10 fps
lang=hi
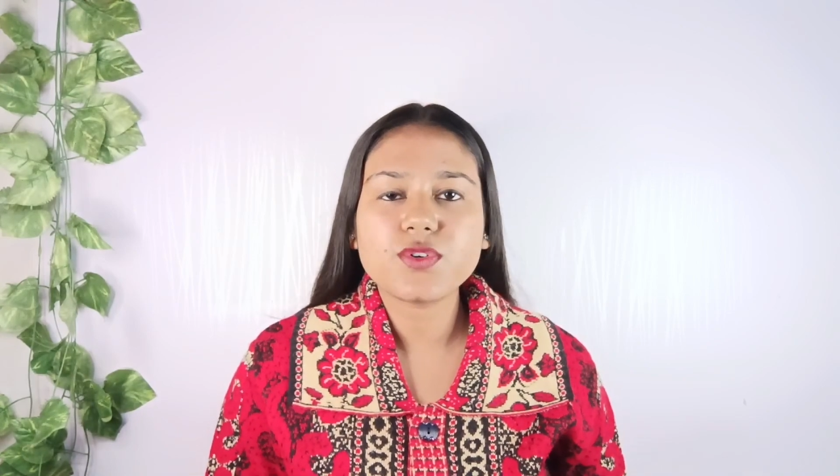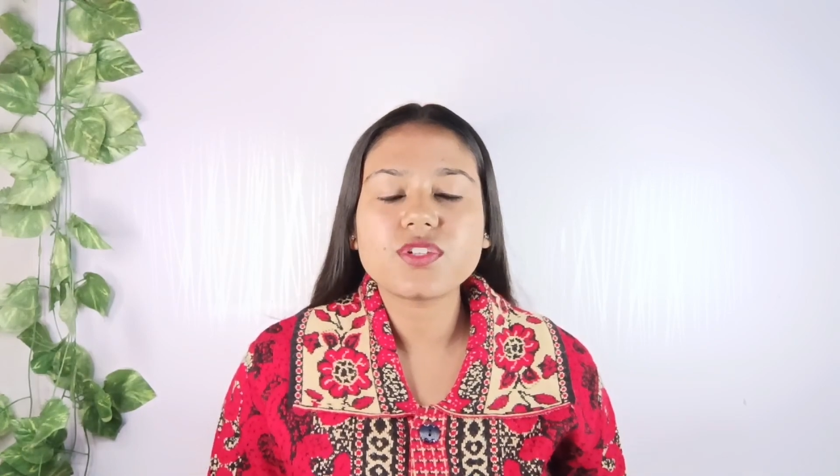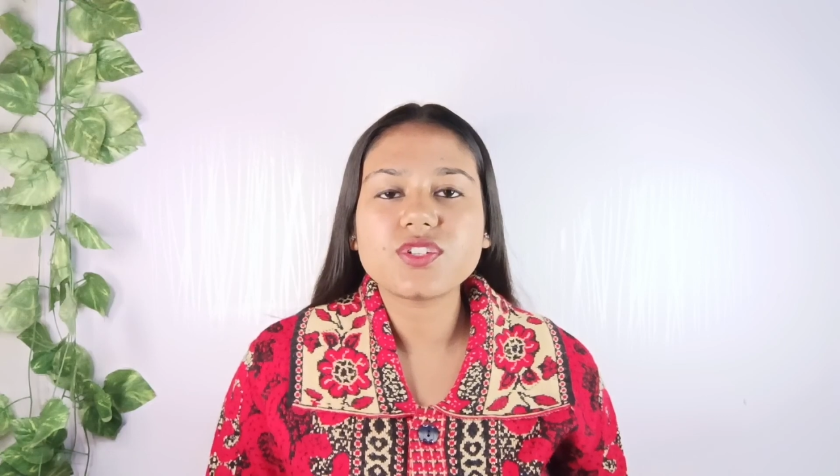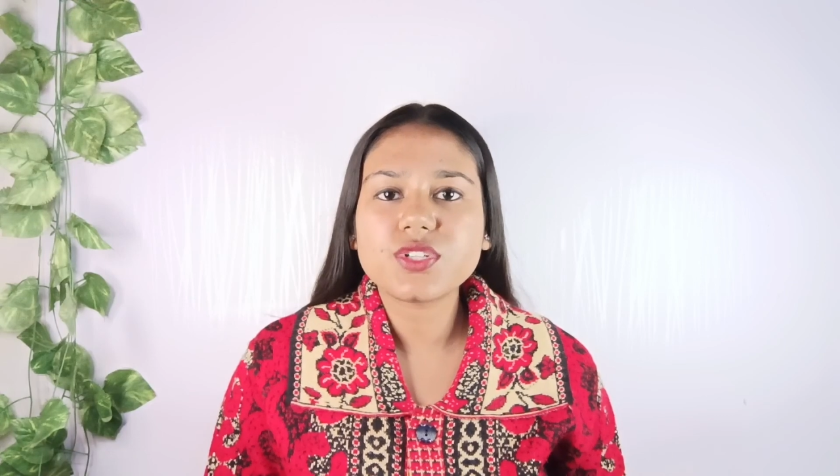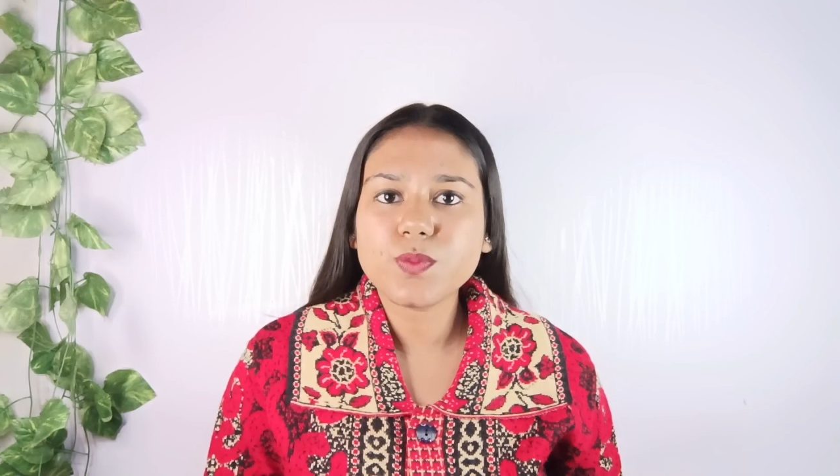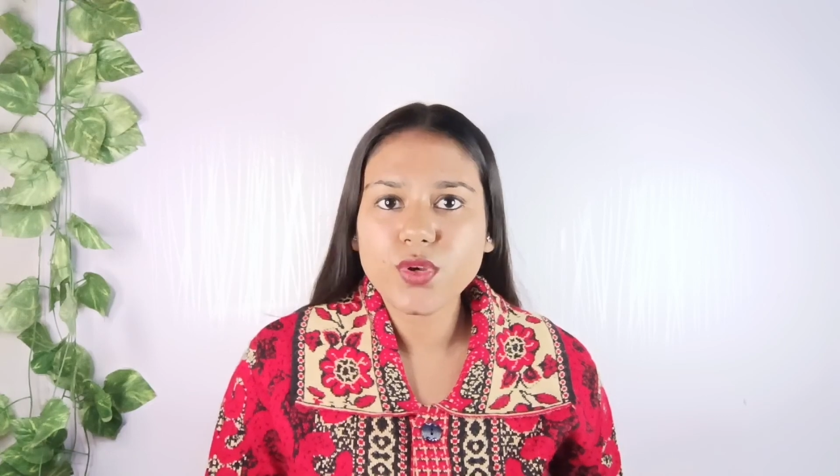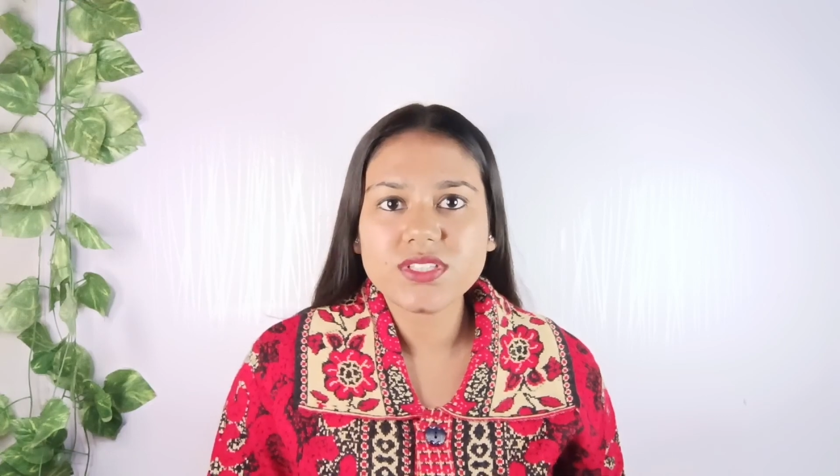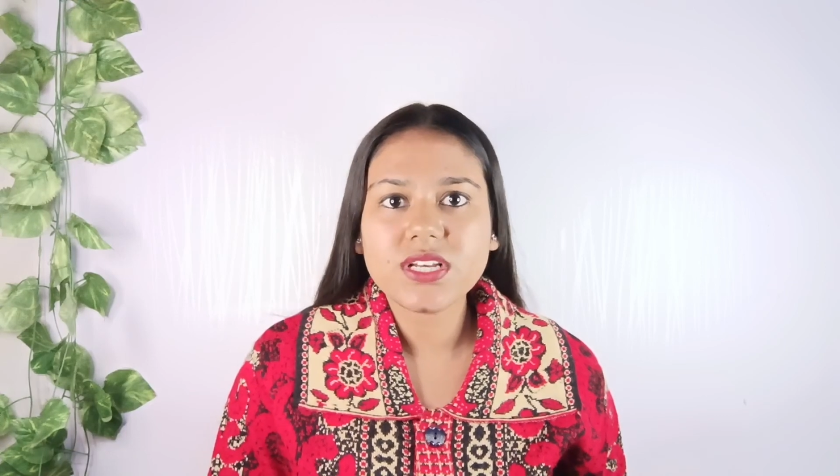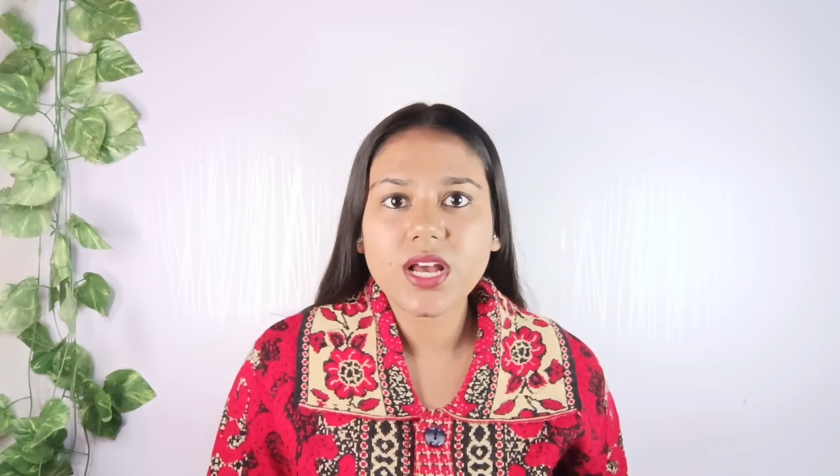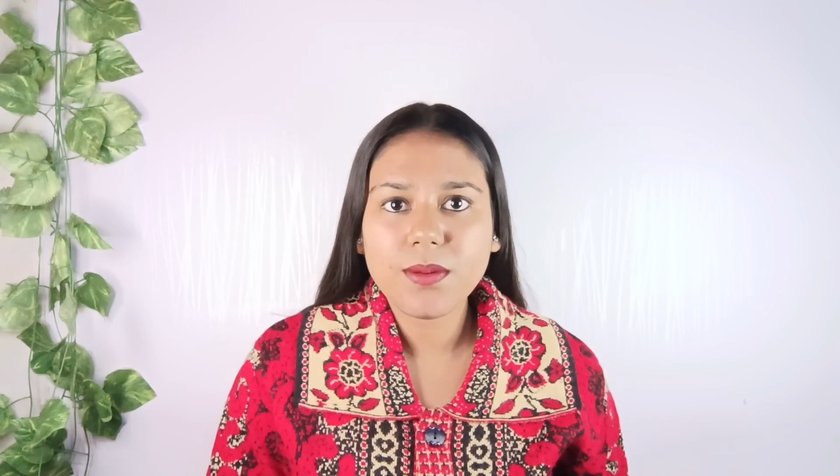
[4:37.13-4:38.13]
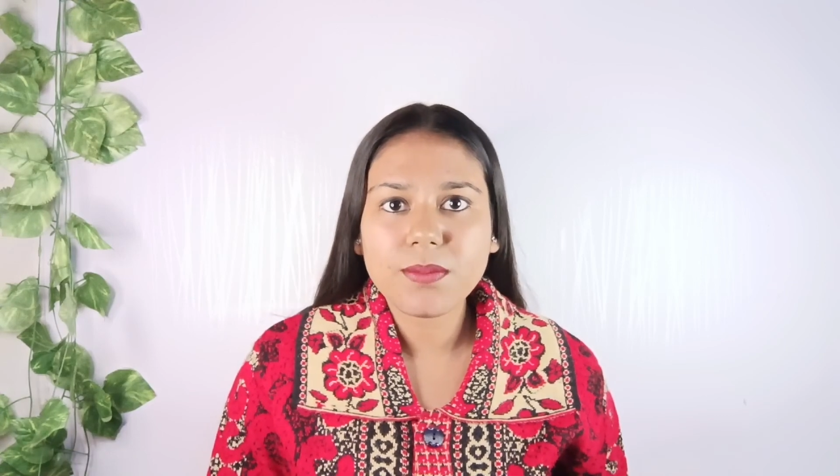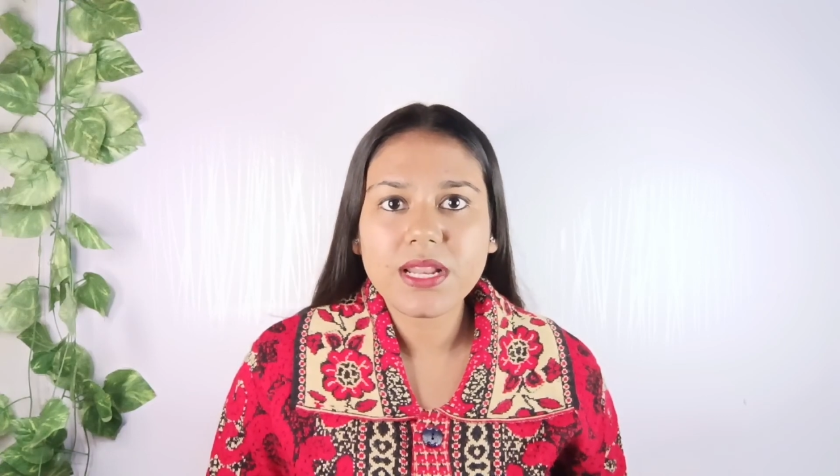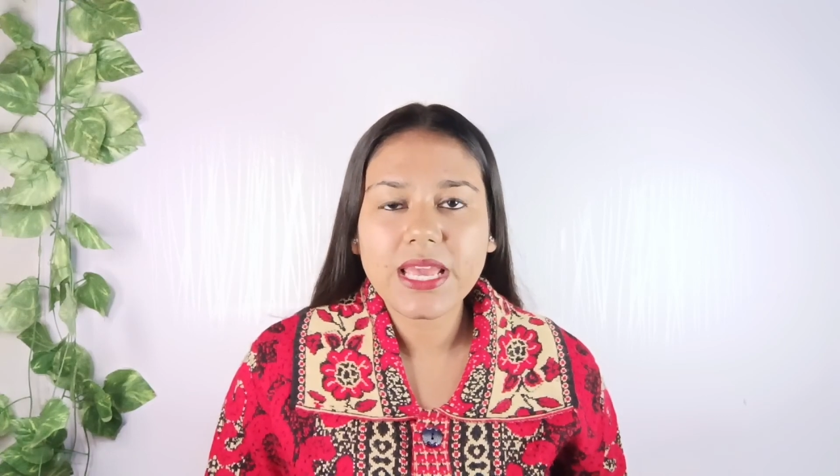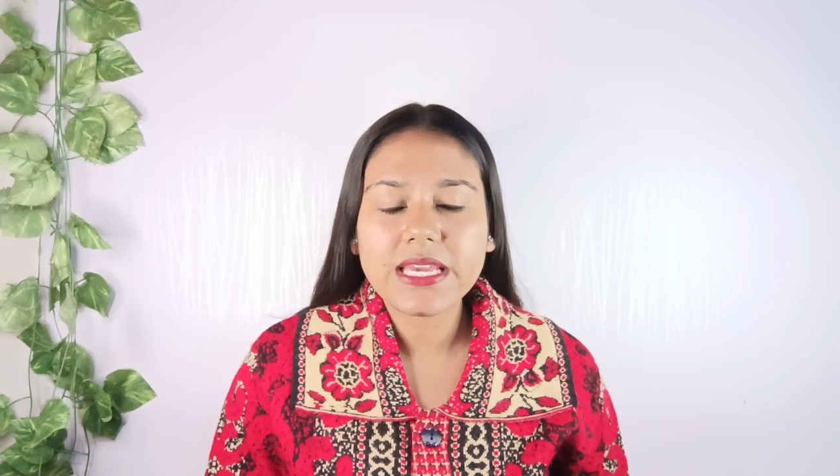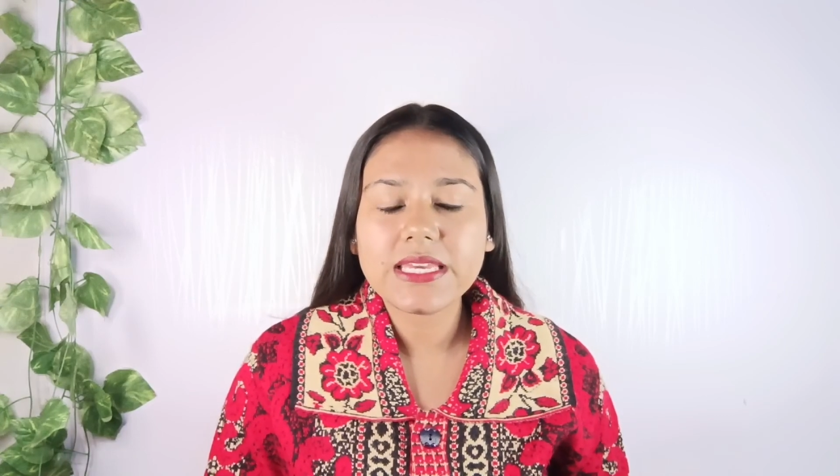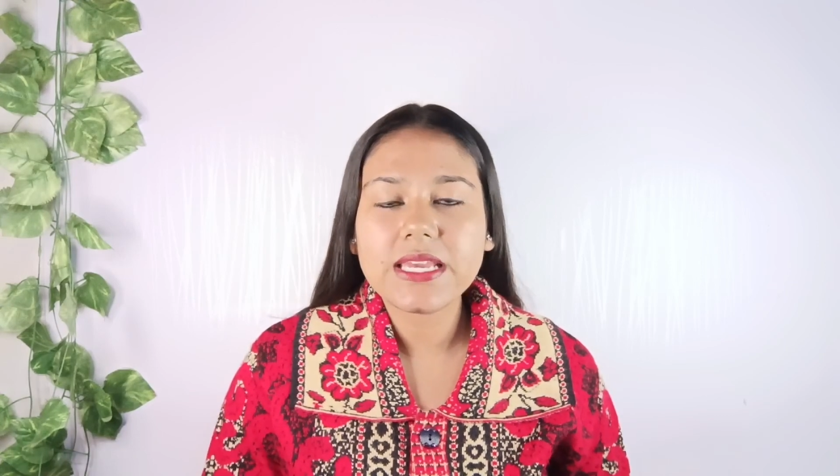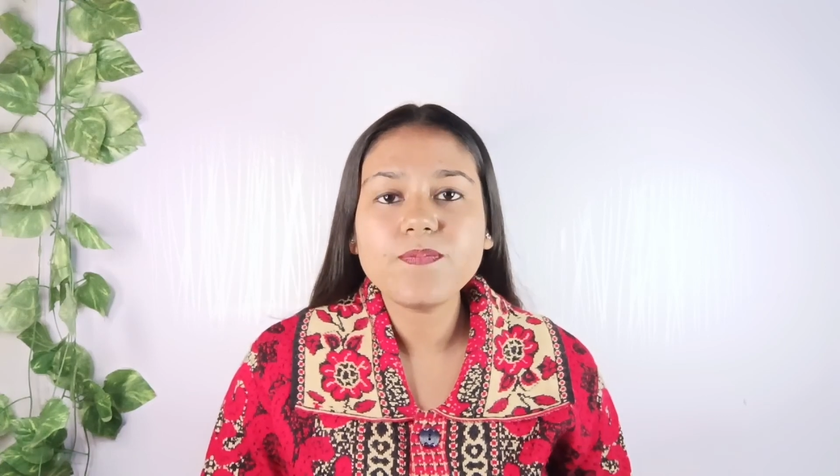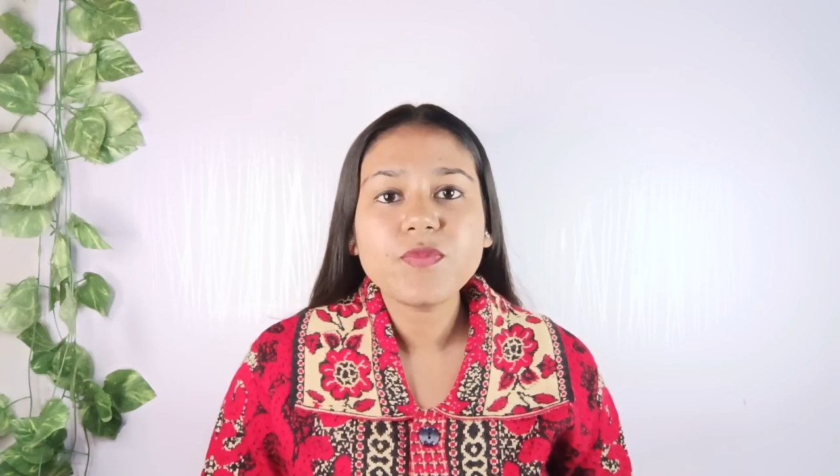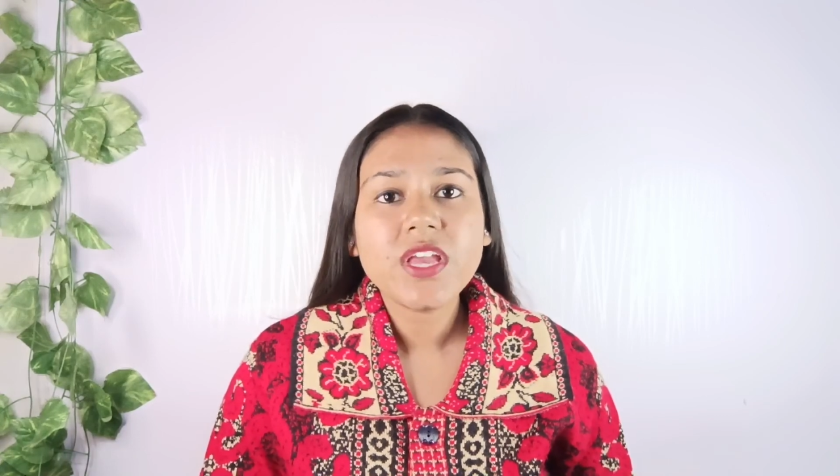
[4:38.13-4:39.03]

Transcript: परसेंटेज बहुत ज्यादा कम मिलाई गई है है